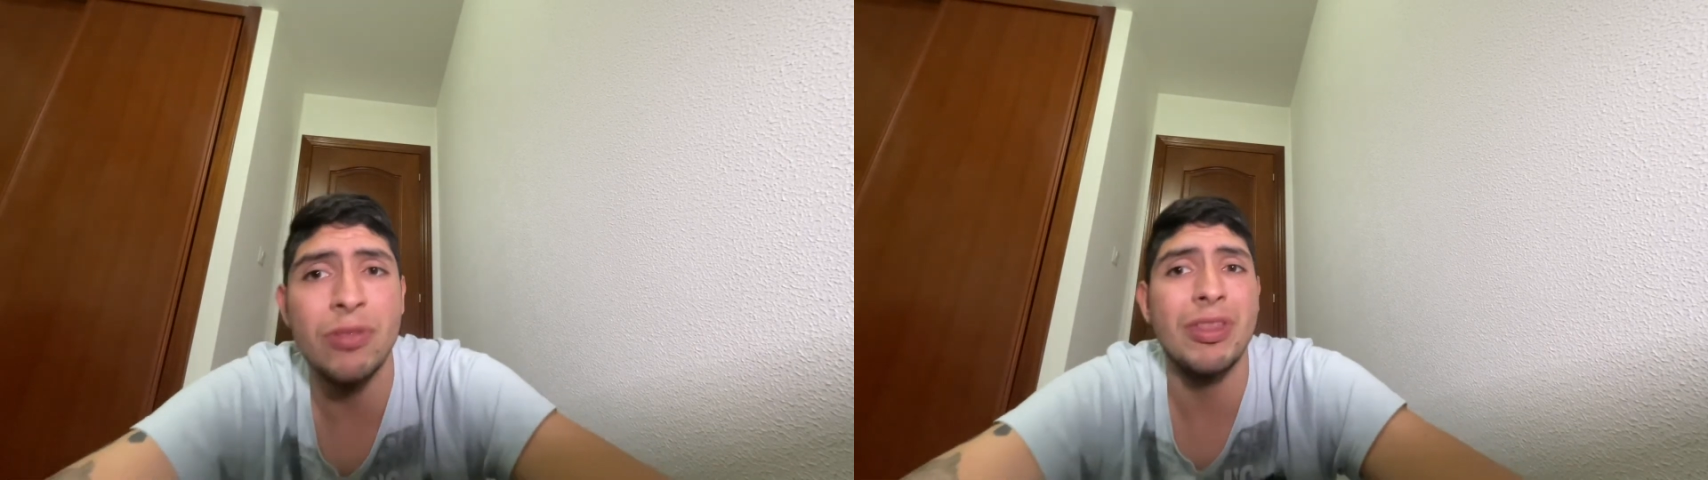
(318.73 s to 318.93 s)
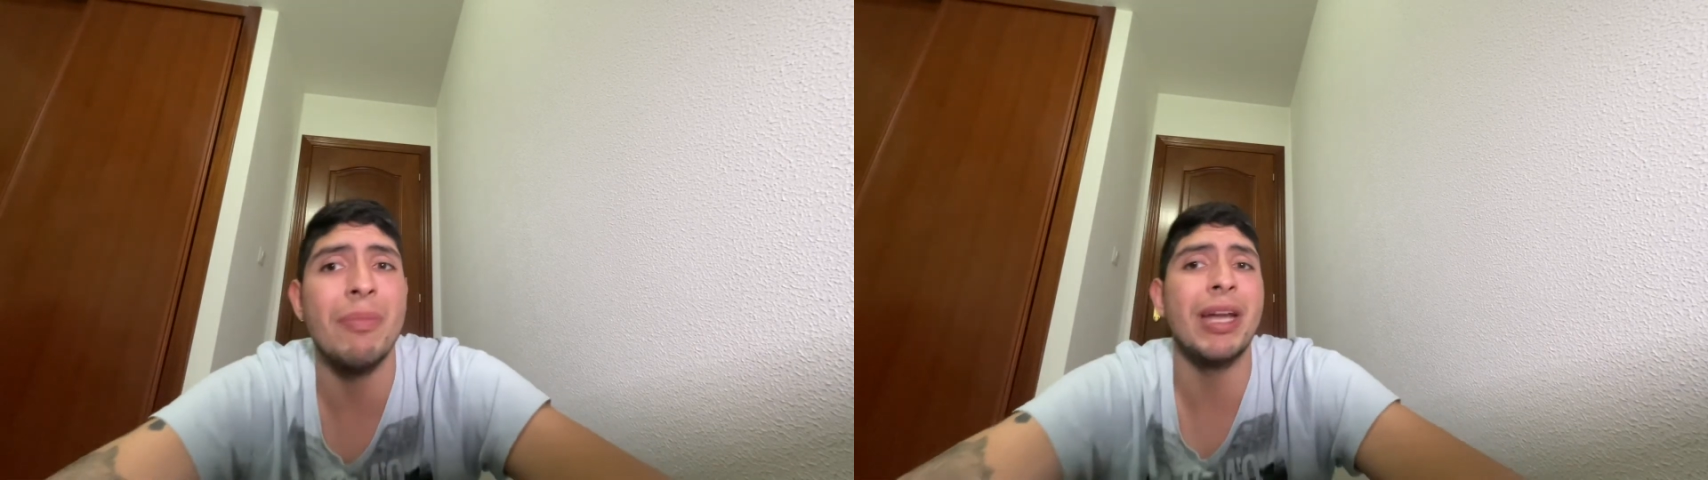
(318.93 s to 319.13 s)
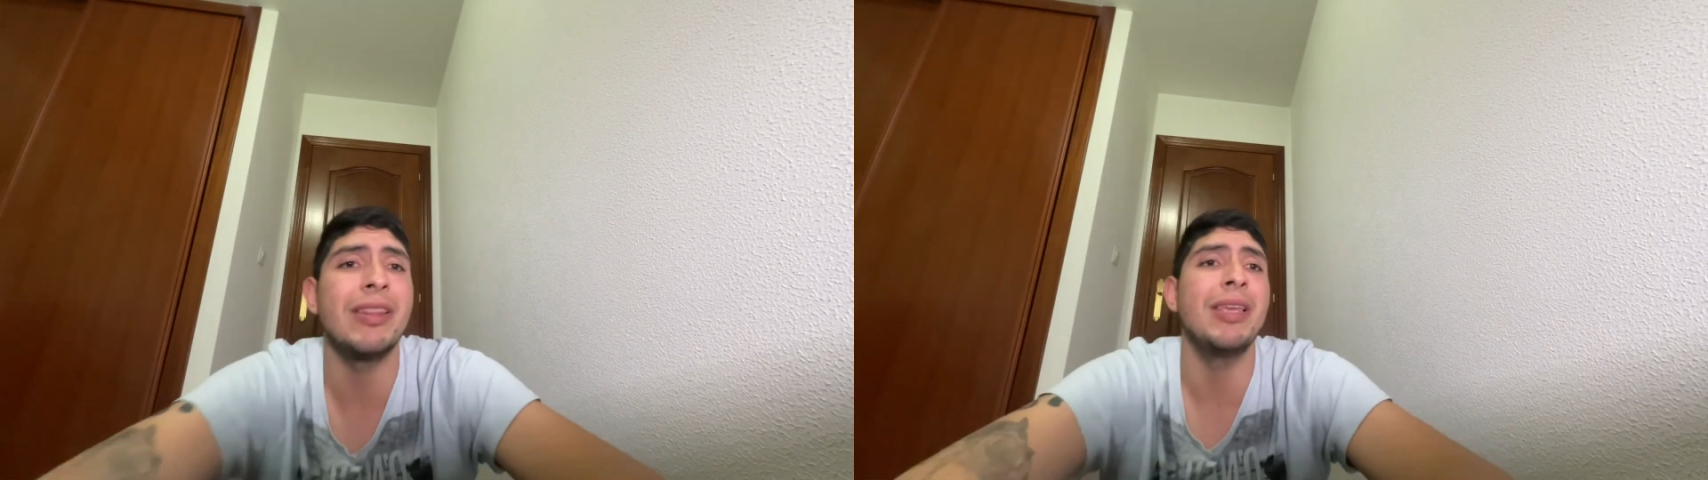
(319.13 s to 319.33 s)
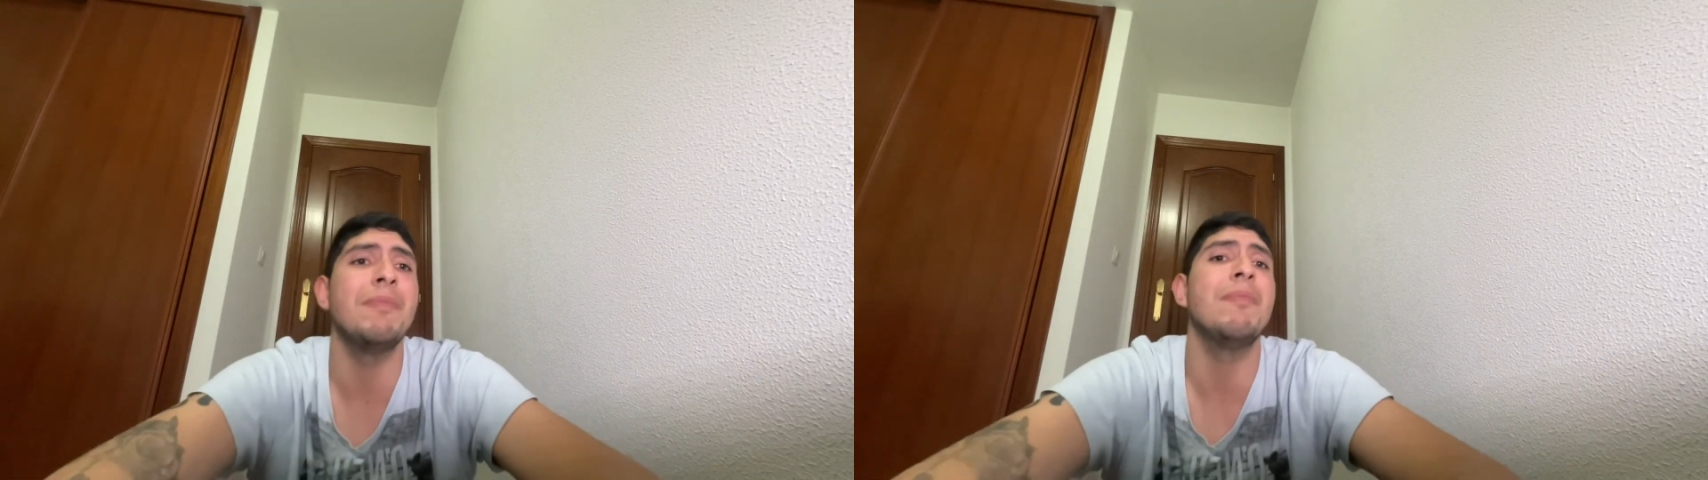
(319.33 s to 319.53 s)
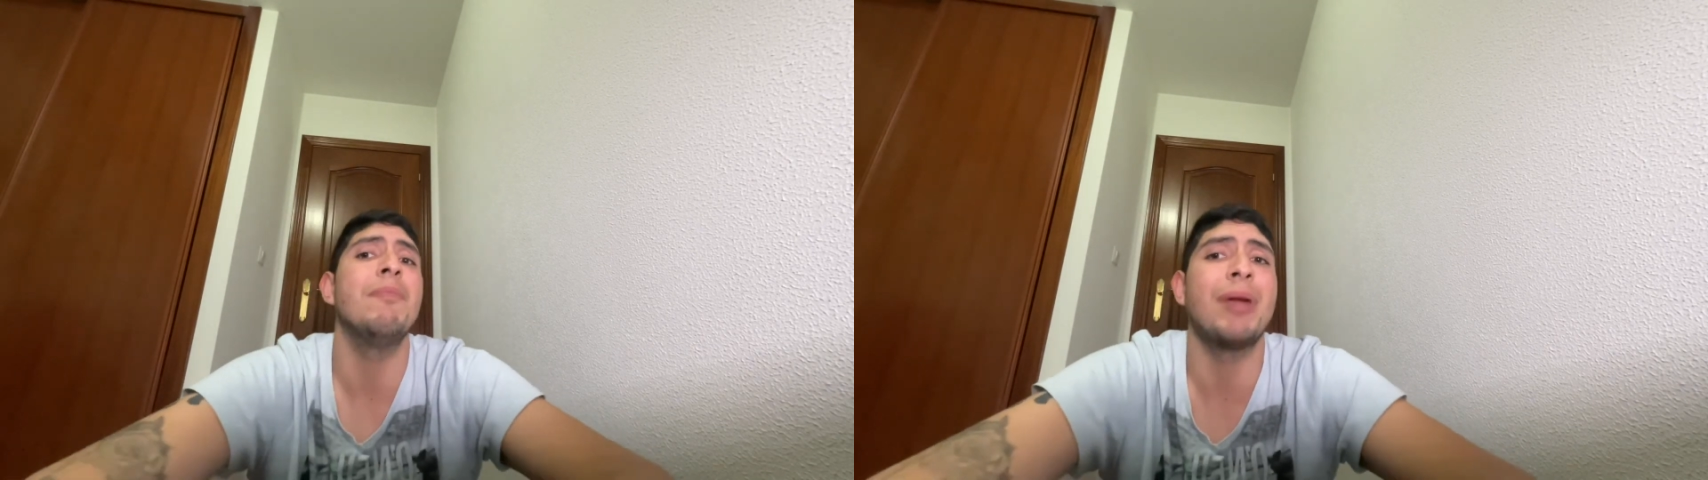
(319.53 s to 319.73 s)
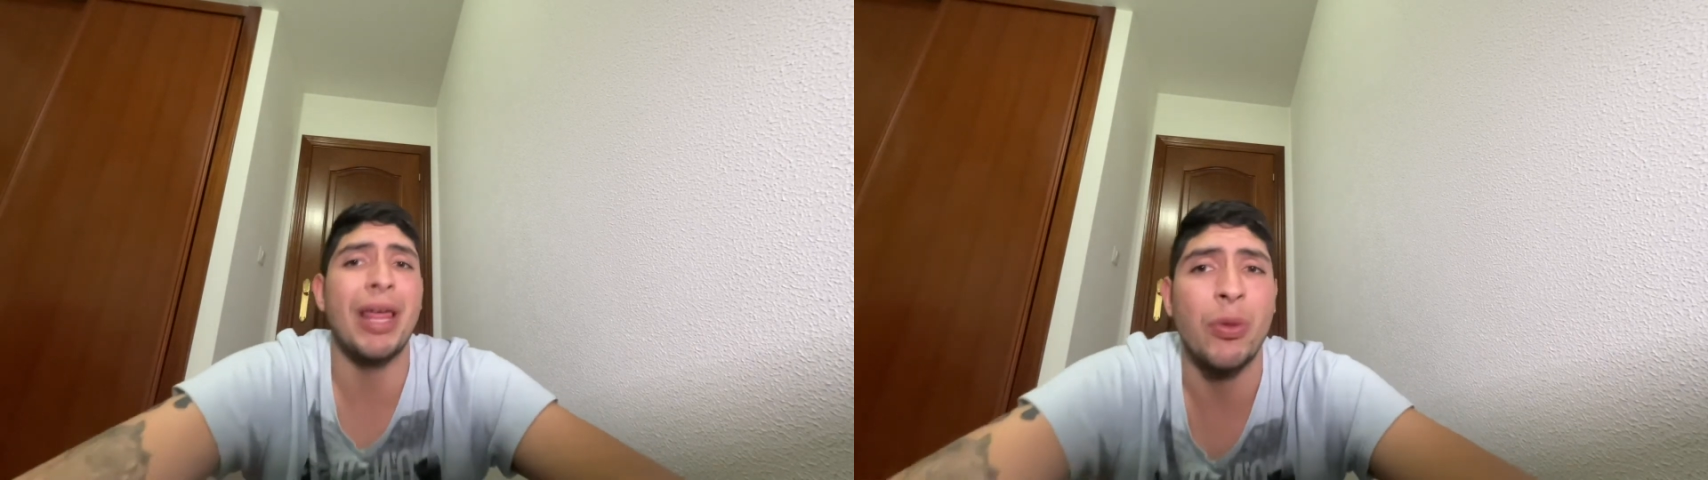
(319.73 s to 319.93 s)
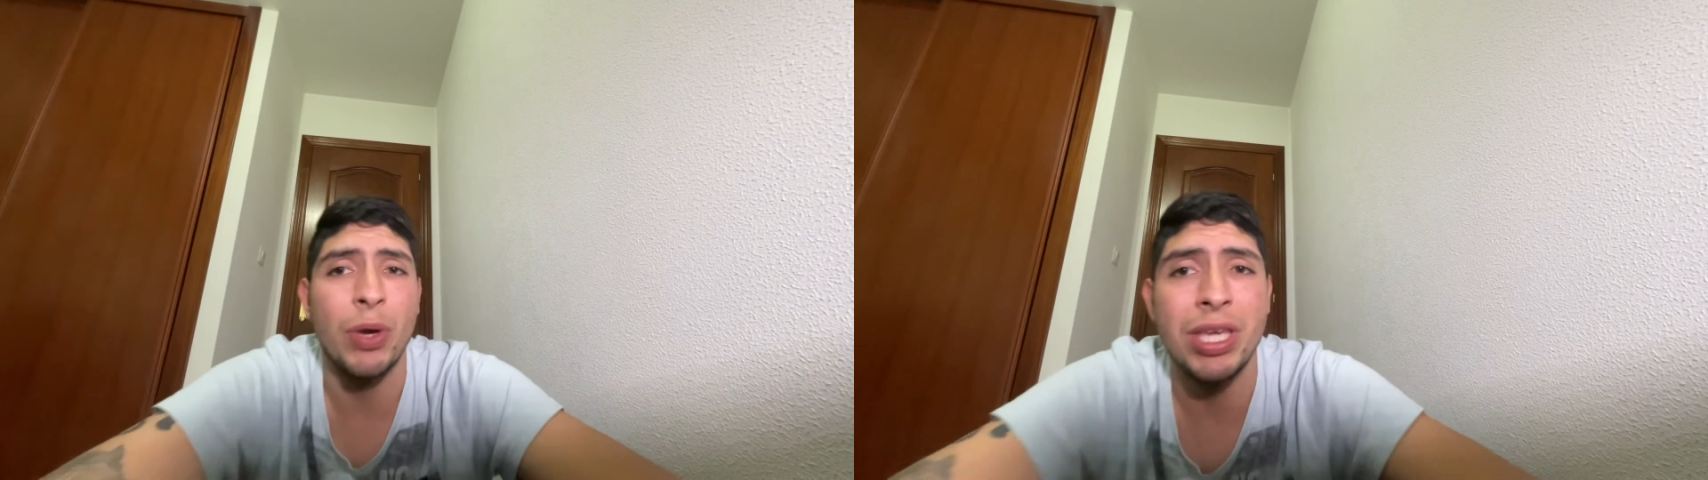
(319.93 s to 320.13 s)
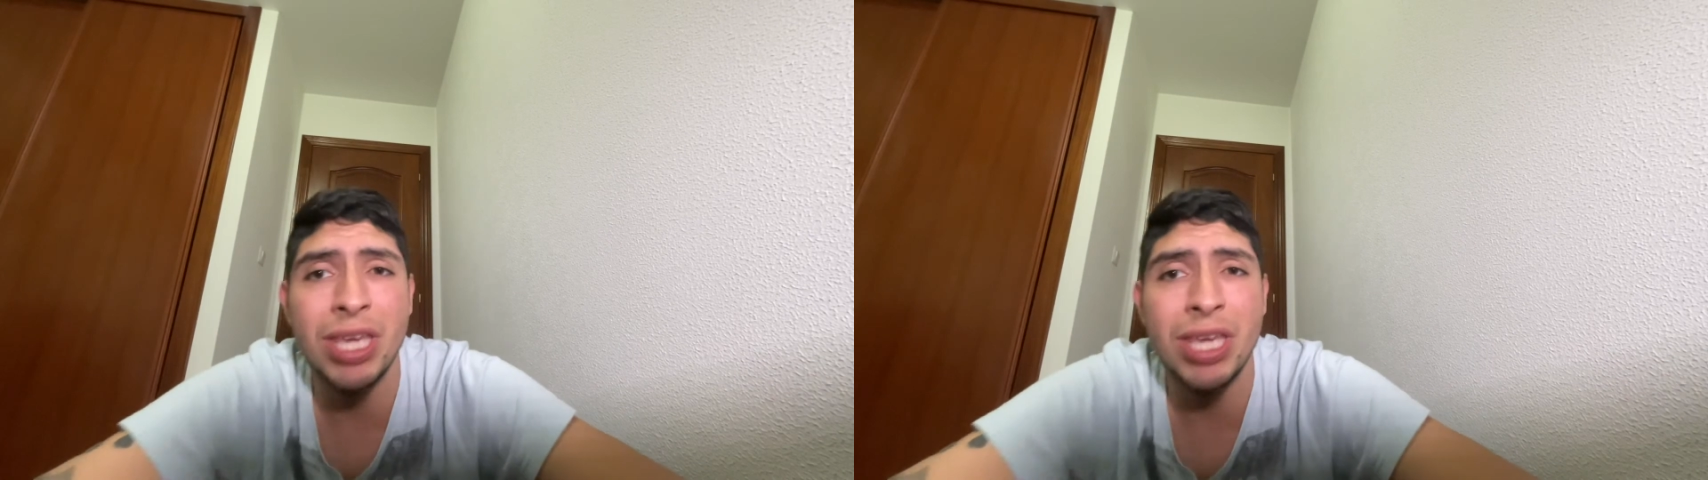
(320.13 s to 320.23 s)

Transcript: de Martin Bradway,